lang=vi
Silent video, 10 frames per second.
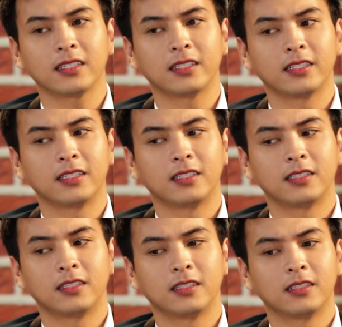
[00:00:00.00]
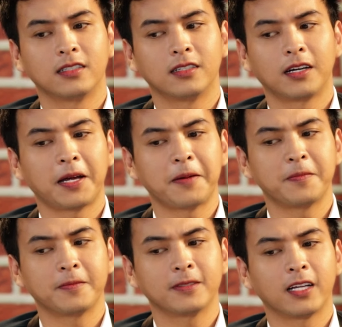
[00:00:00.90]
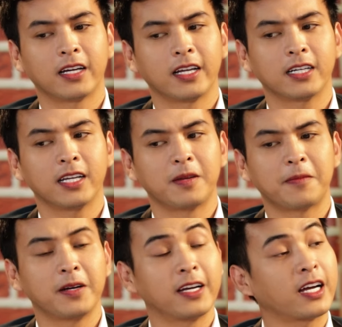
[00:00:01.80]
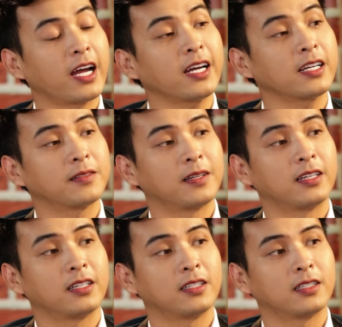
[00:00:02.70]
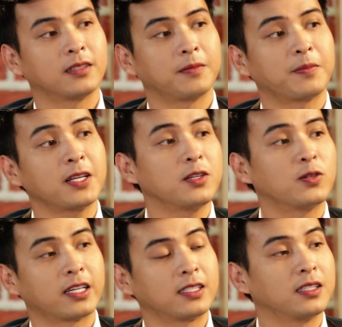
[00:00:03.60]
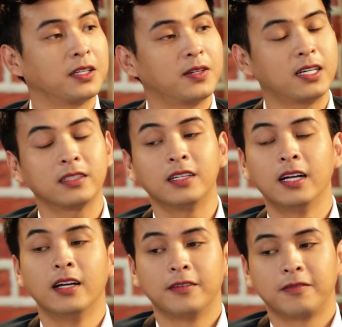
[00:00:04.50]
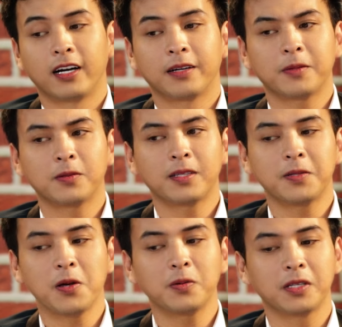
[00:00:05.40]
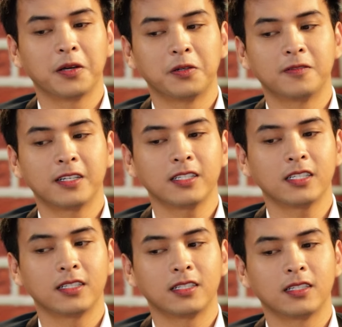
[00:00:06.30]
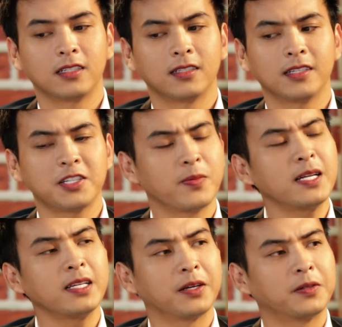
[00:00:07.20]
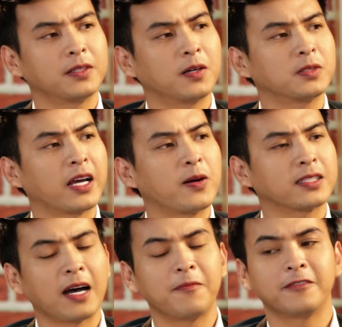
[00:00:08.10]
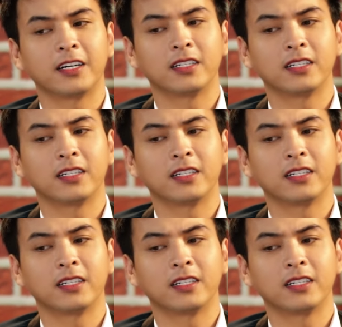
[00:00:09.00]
thì uh, em thực hiện cái niềm đam mê khác là em thích du lịch nhiều hơn và em không tiếp xúc nhiều với uh, giới showbiz nhiều em cũng chả quan tâm và